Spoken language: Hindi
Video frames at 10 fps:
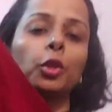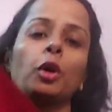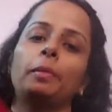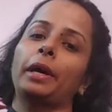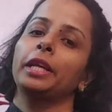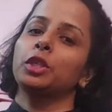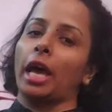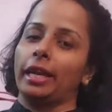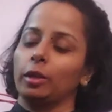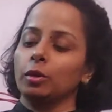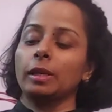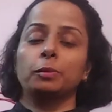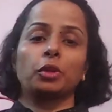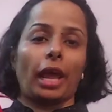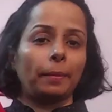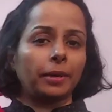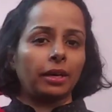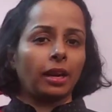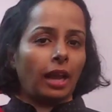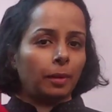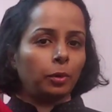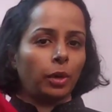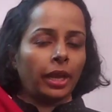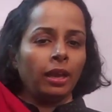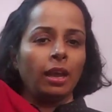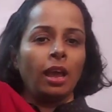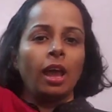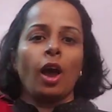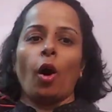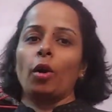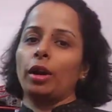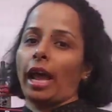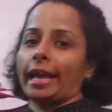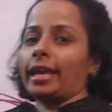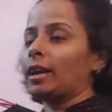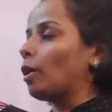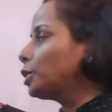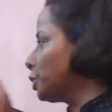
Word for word: तो हमारे चैनल को सब्सक्राइब करना ना भूलें और लाइक और